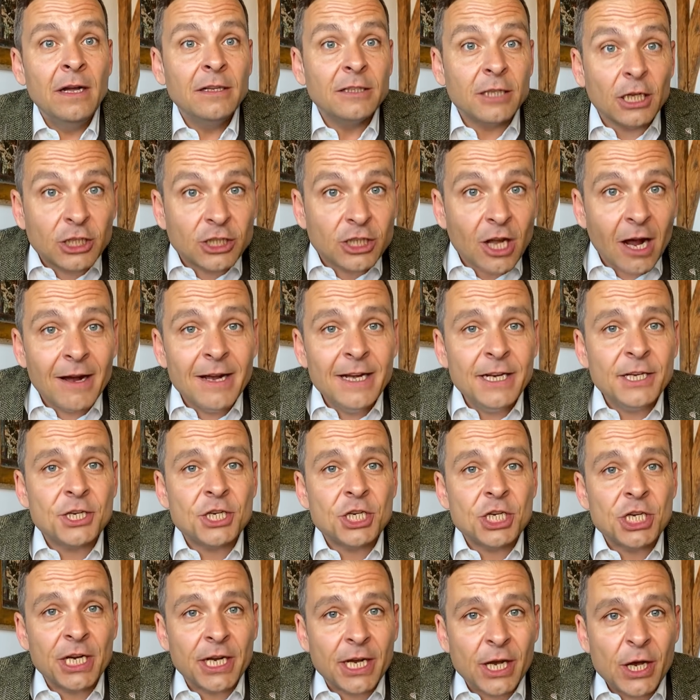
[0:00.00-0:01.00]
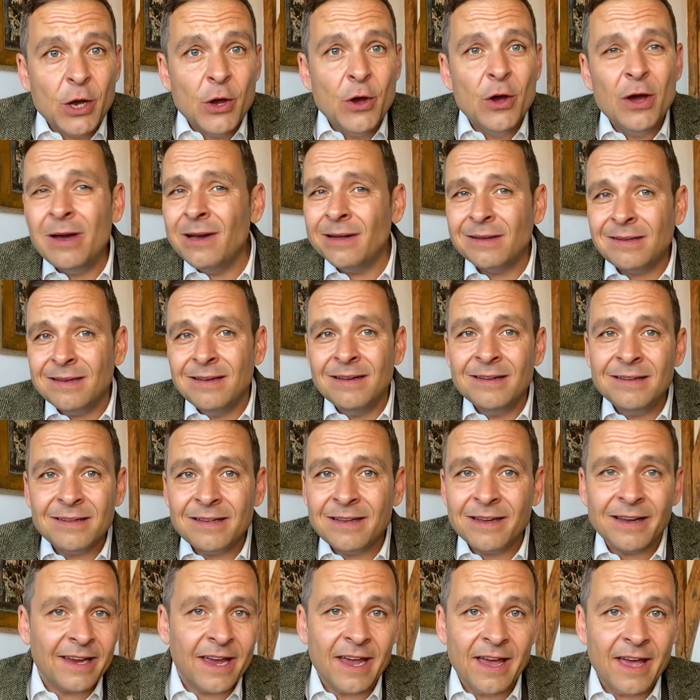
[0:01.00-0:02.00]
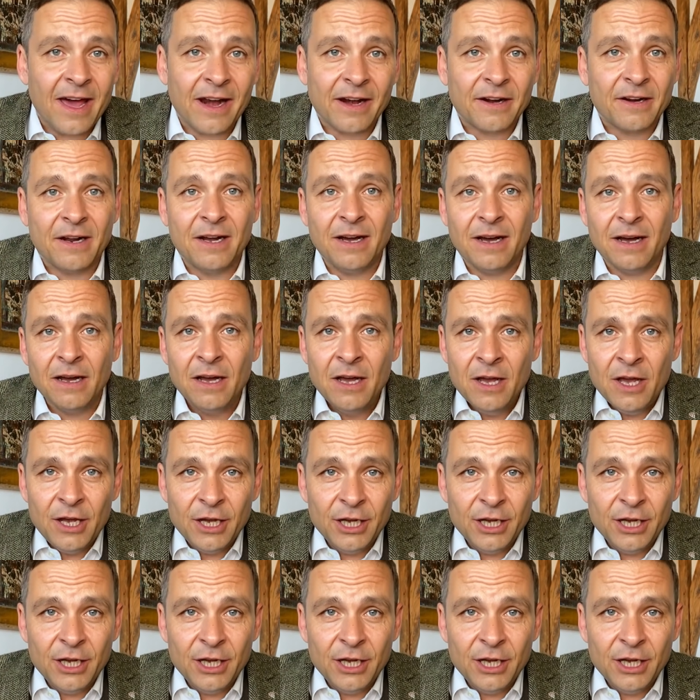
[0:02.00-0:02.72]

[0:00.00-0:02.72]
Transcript: Der Deutsche gehört in den Kerker,